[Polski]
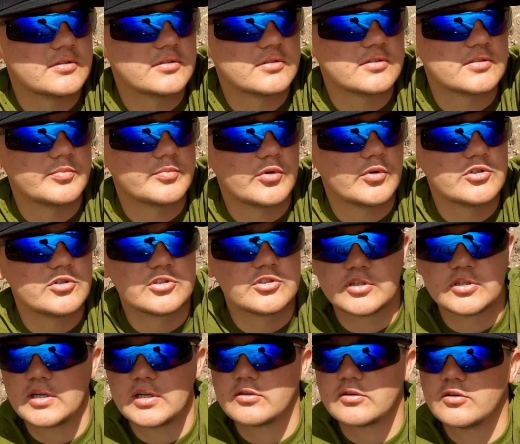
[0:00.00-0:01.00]
y, spojrzy
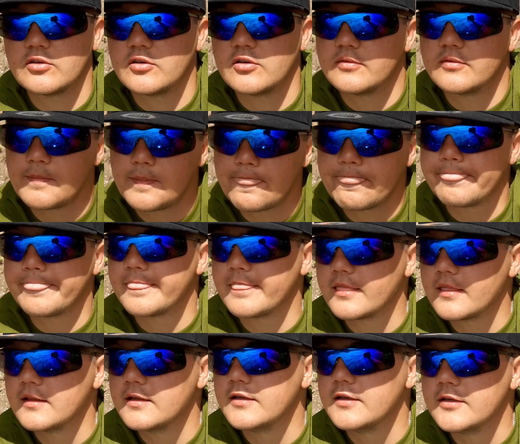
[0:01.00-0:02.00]
na to
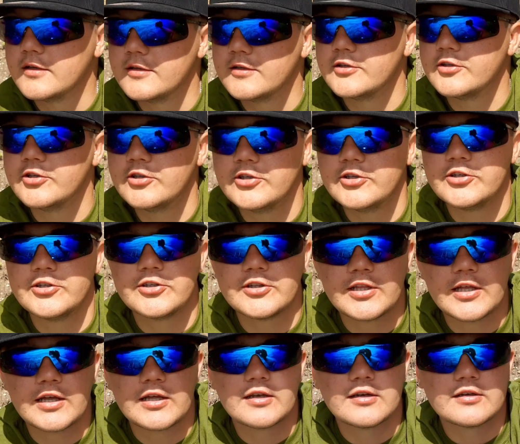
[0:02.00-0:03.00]
i
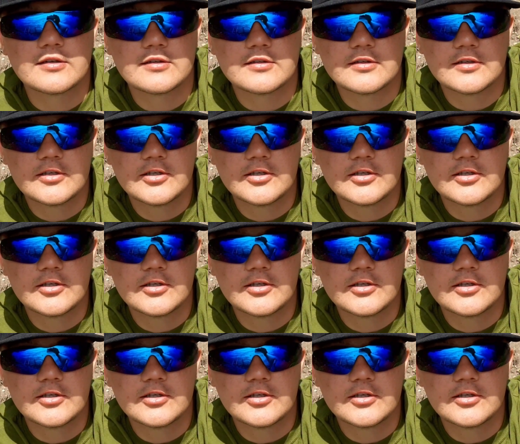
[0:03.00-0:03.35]
ten.